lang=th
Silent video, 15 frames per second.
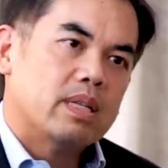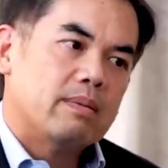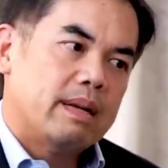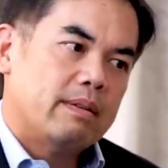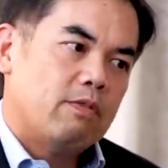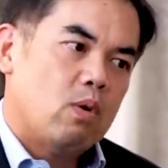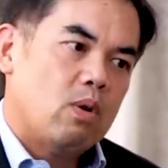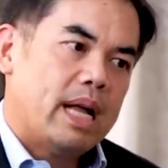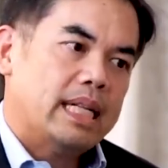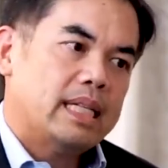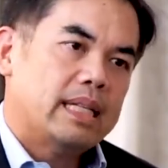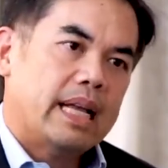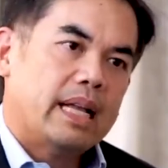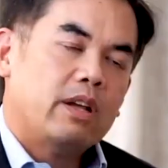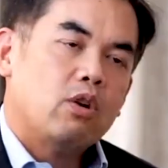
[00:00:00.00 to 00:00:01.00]
จะไปโฟกัส
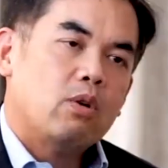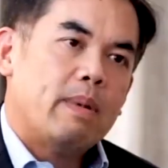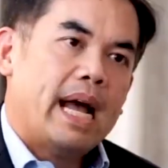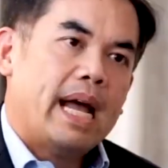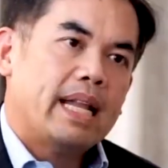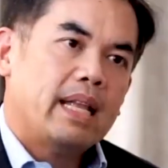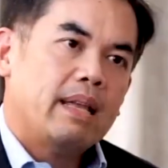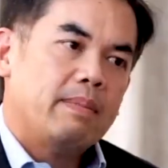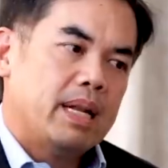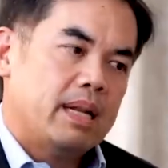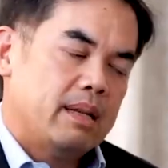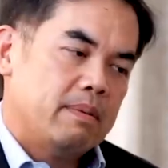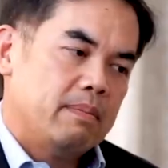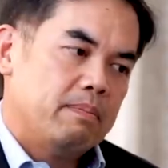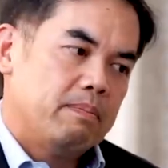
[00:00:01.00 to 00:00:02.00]
ในนโยบายที่มัน
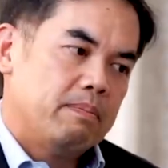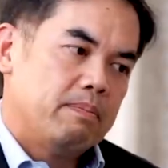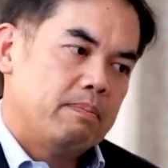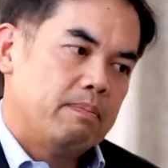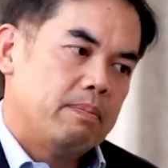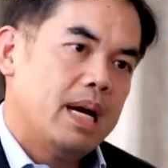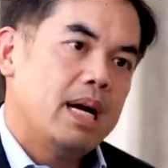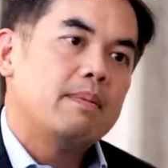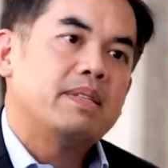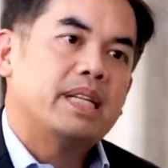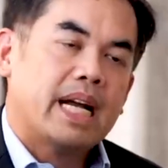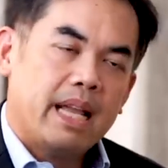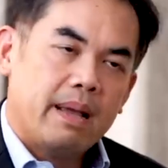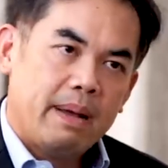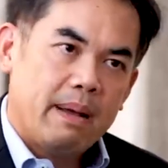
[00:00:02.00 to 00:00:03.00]
เพิ่มศั
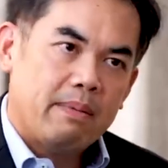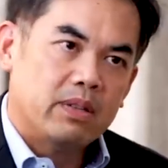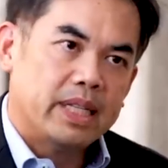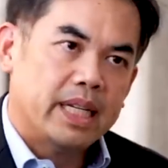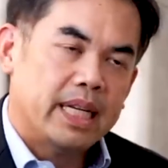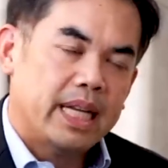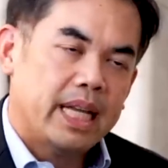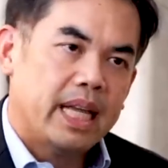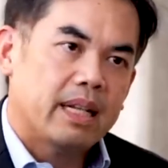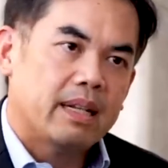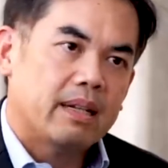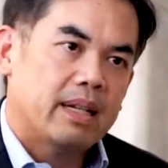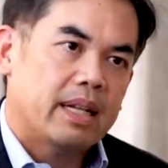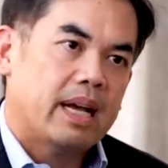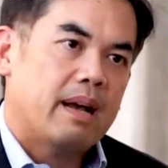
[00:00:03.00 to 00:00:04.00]
กยภาพของเศรษฐกิจ
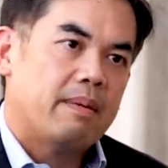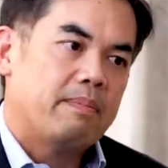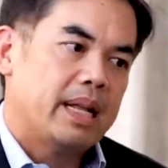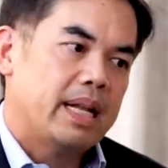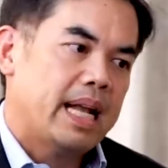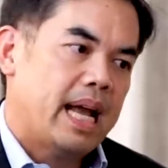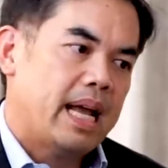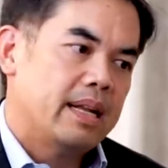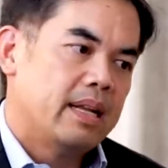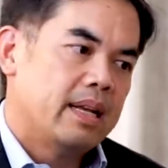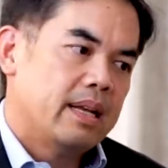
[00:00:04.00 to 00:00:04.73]
นะครับเป็นการ